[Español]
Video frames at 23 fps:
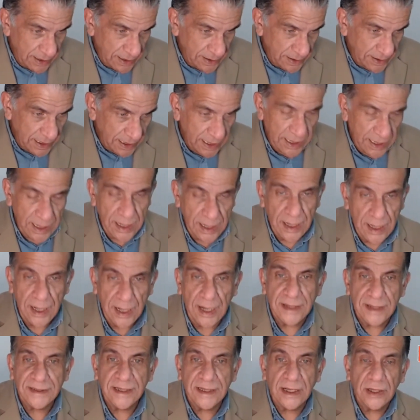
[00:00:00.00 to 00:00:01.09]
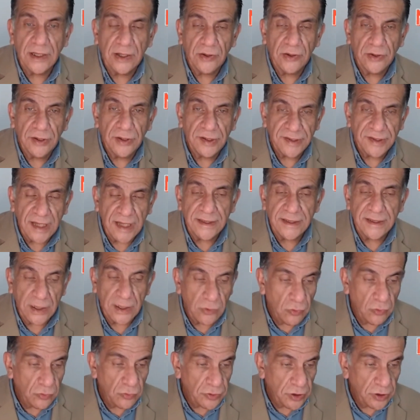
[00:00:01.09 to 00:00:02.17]
de este 6 de
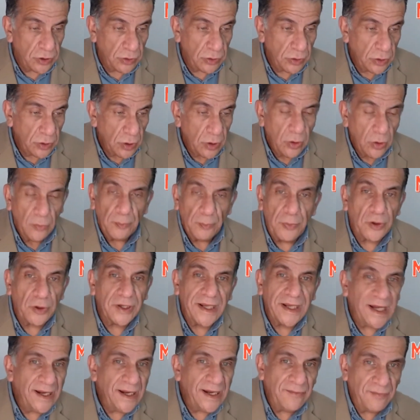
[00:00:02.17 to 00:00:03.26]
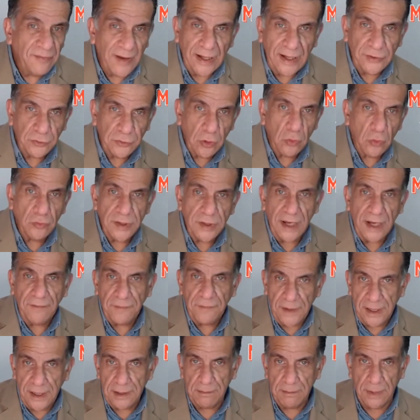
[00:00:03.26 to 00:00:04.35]
junio porque le faltó una
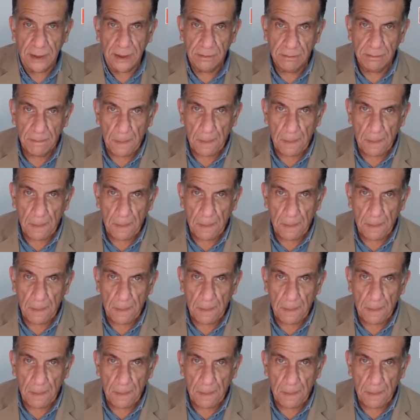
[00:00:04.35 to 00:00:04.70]
firma.